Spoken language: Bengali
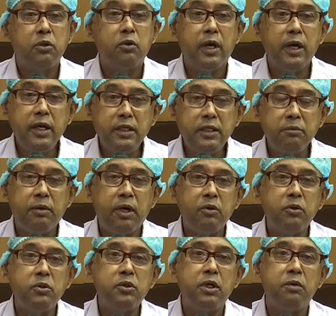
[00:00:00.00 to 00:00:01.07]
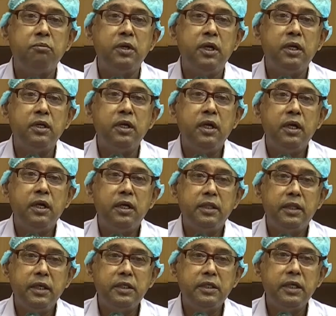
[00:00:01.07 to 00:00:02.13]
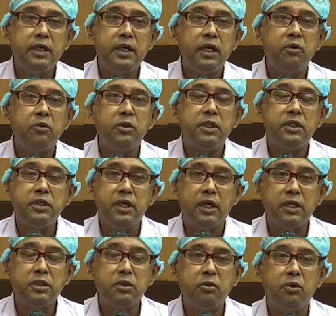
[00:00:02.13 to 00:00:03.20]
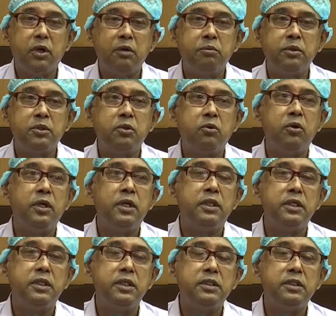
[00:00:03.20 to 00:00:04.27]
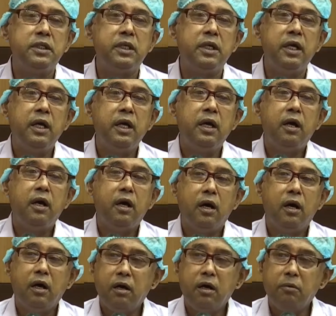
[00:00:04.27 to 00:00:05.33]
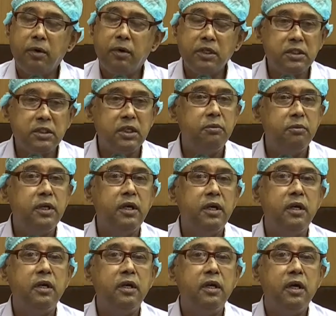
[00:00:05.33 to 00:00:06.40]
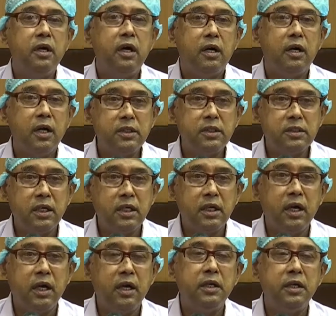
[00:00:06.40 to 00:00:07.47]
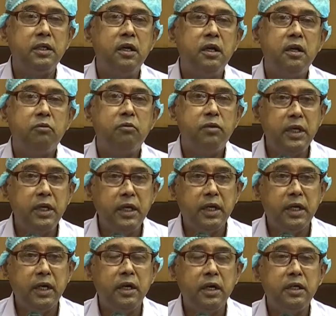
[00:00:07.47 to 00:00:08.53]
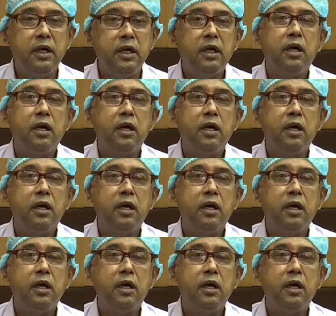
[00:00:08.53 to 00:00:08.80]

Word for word: তো এই যে মানুষ আপনার দেশে গেল দেশে আসলো আপনারা সকলেই দেখছেন যে বাস টার্মিনাল রাস্তাঘাট ফেরিঘাট